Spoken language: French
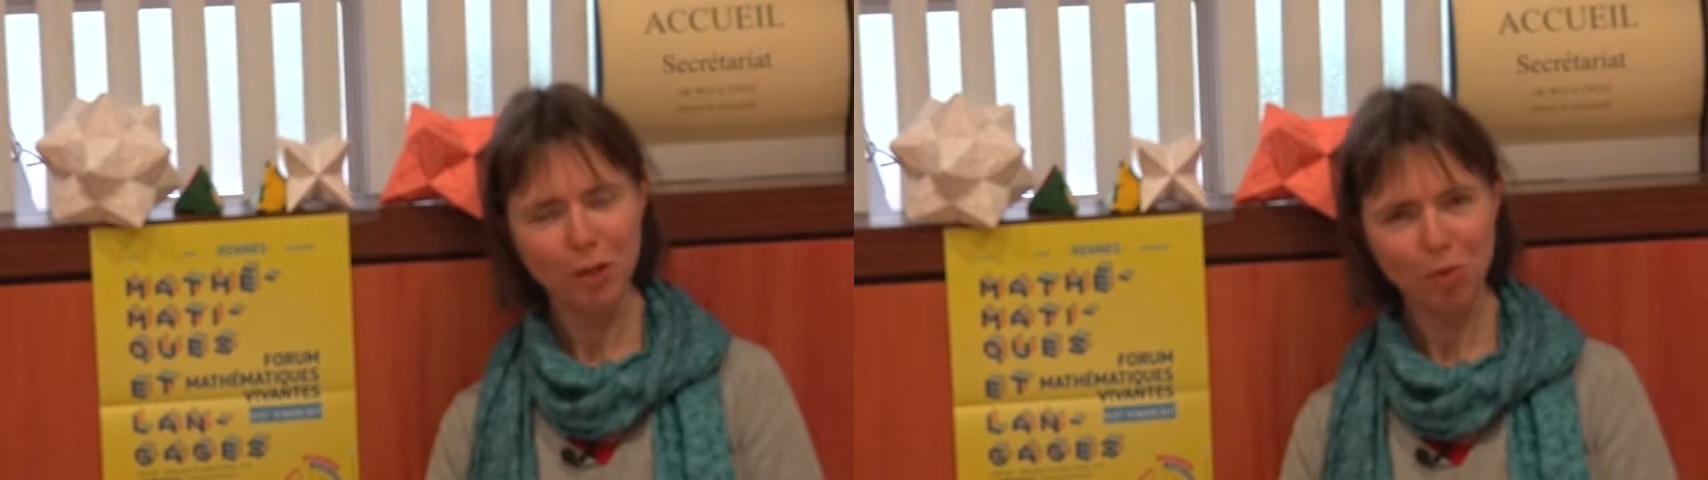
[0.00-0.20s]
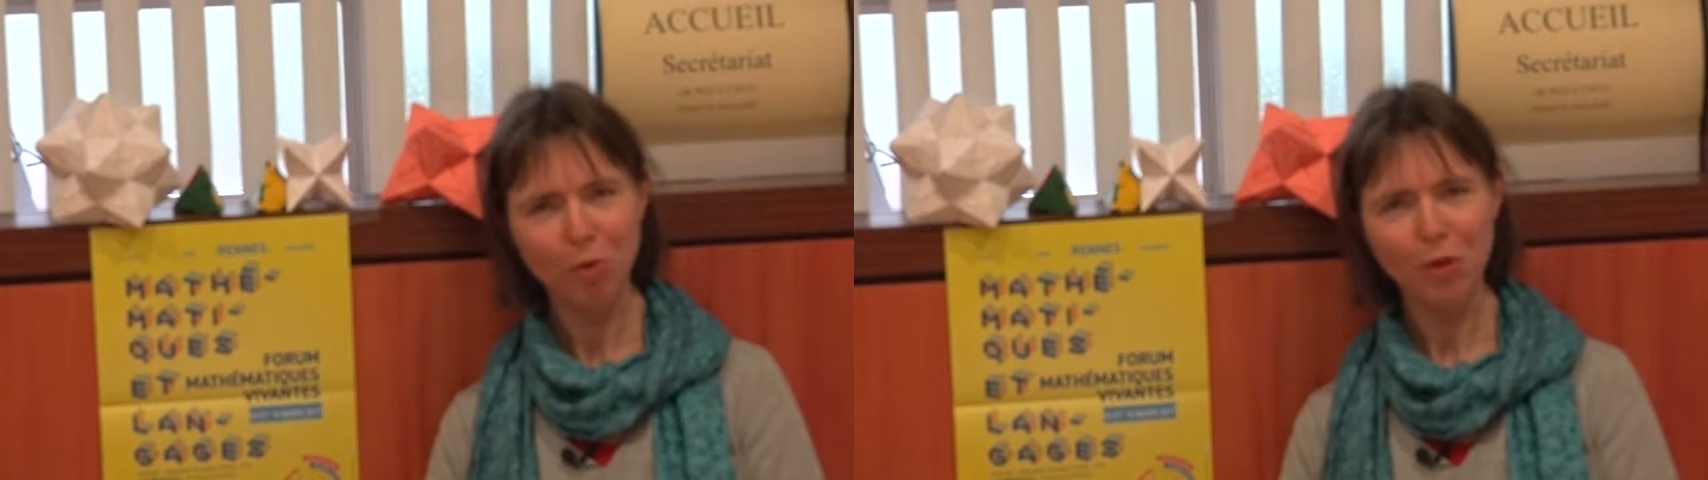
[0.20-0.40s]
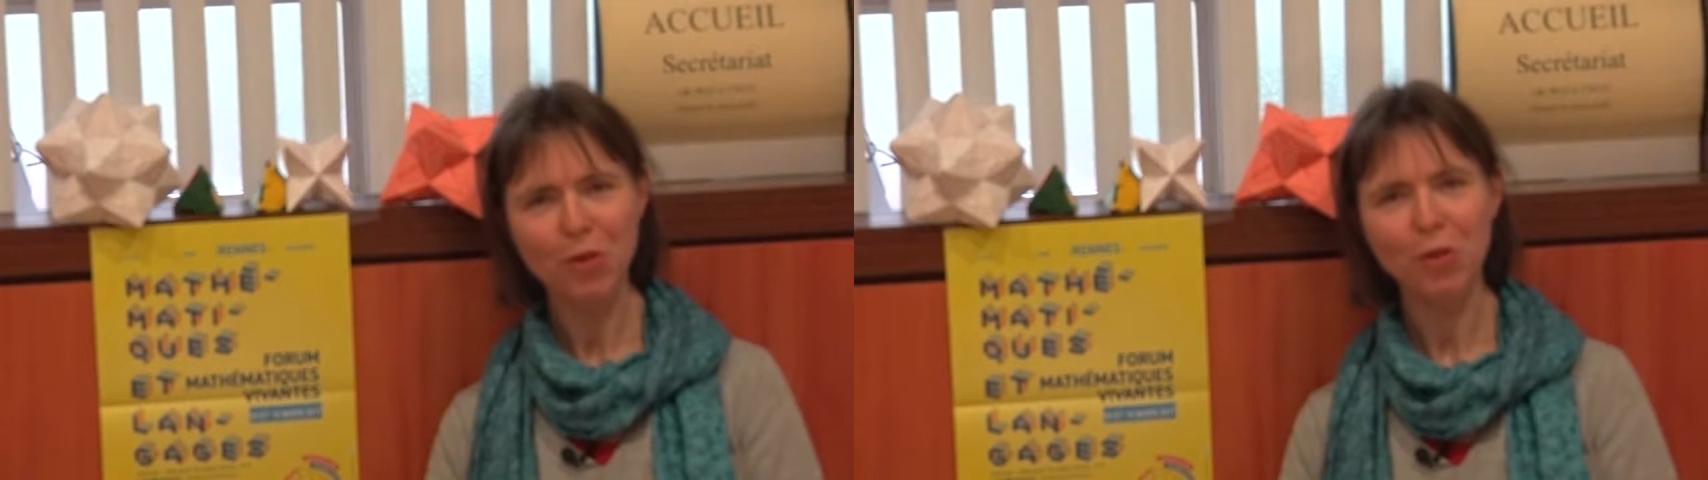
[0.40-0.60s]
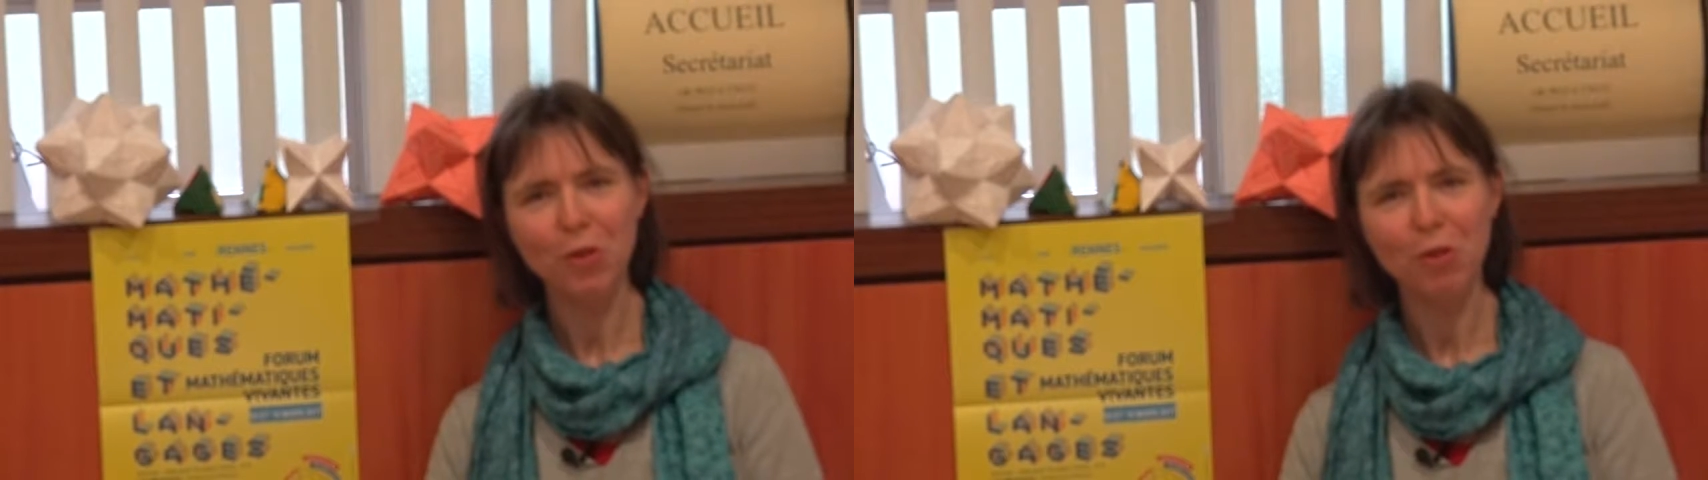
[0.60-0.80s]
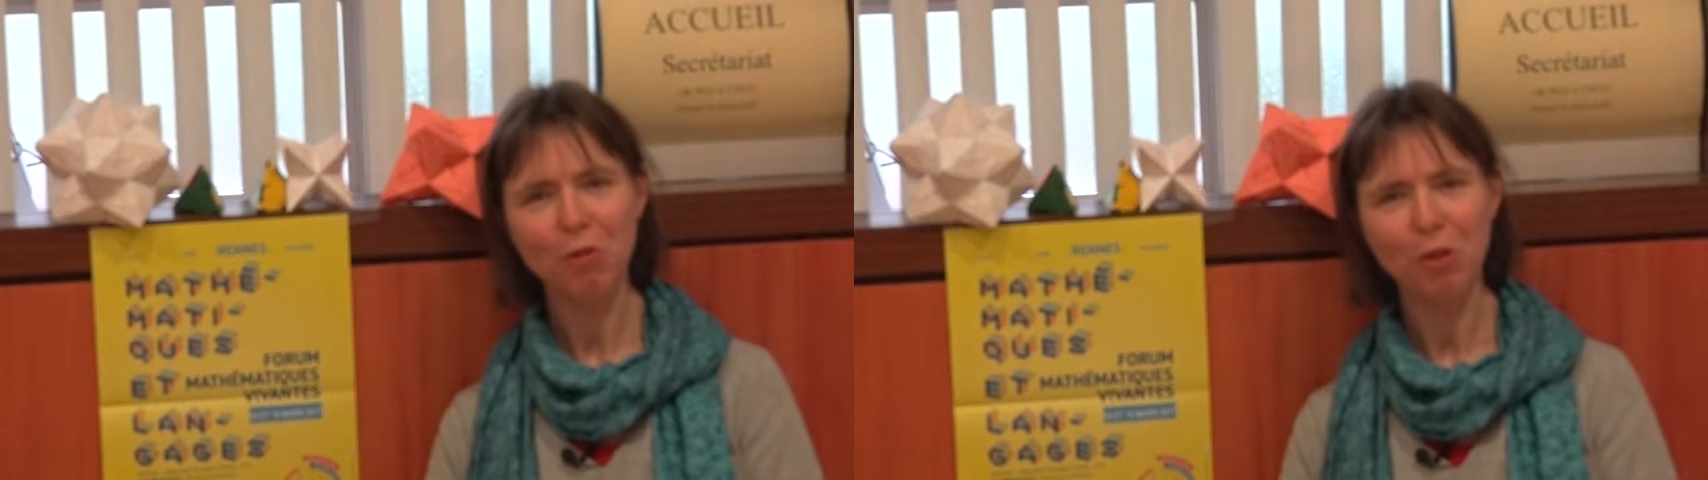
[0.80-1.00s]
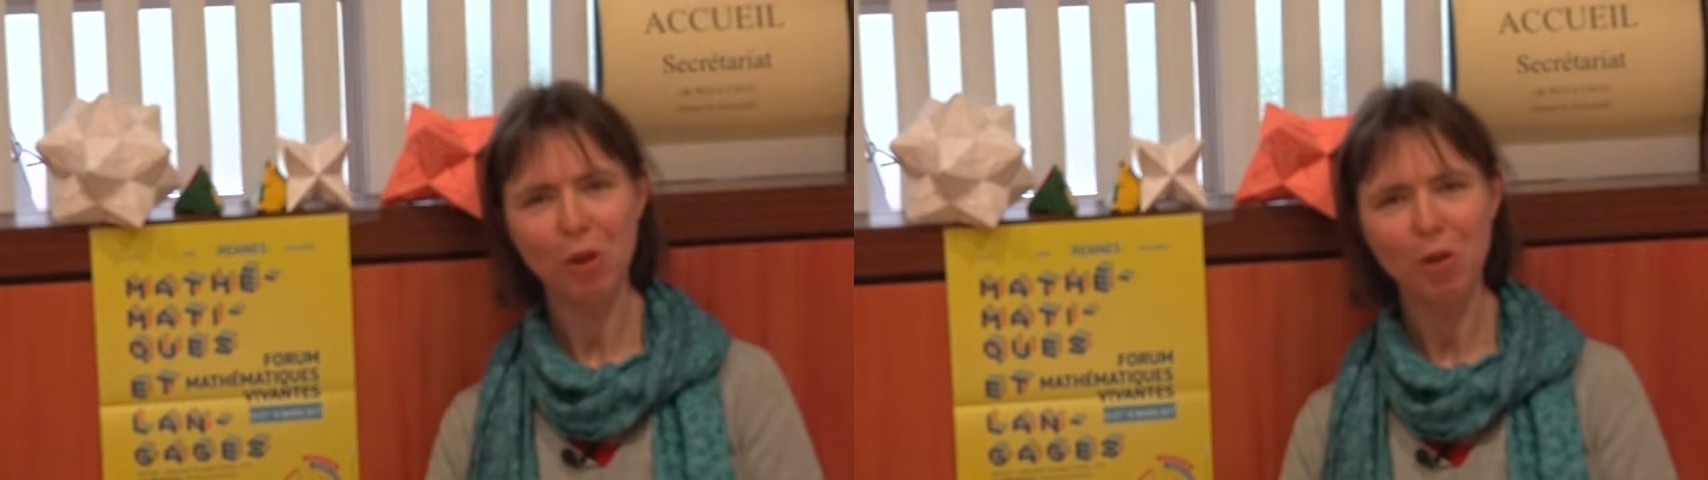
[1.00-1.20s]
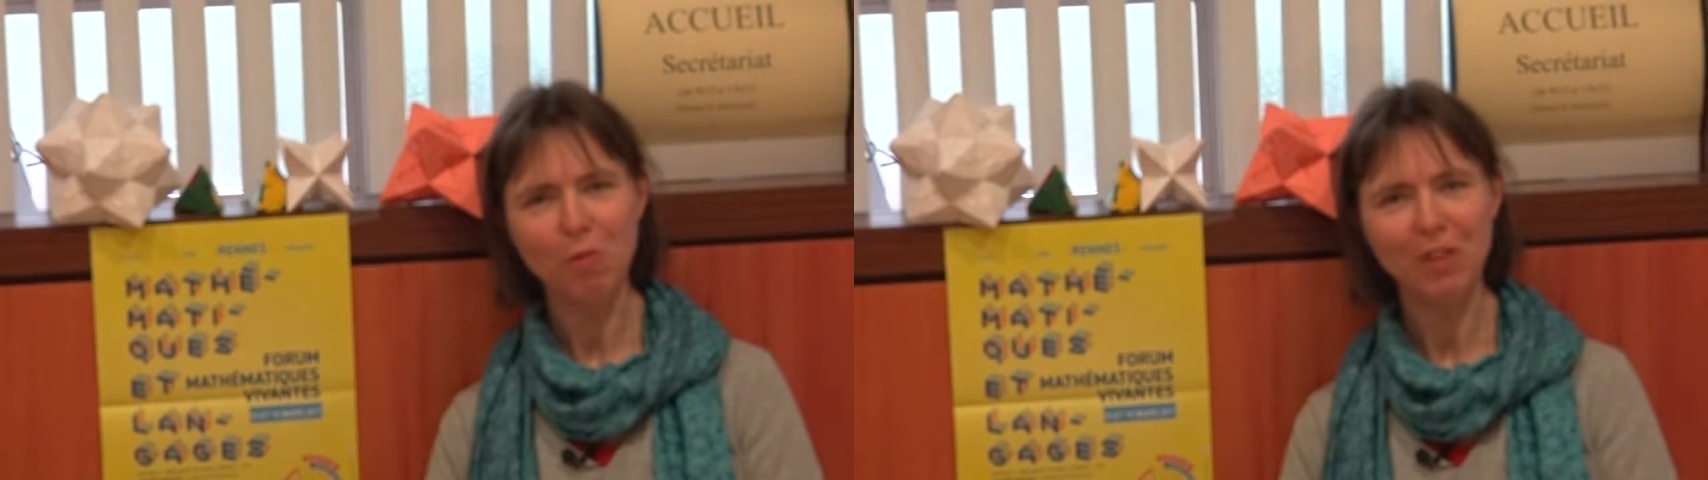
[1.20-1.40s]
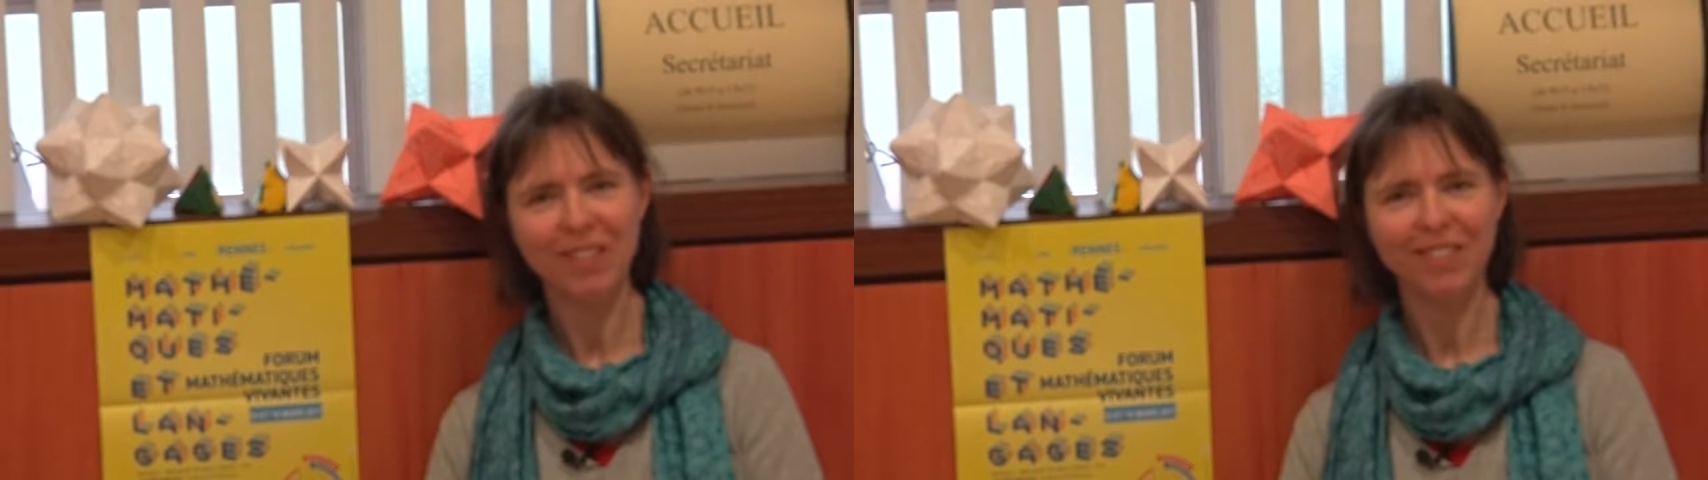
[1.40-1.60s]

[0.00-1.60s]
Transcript: et nombreuses sur ce forum.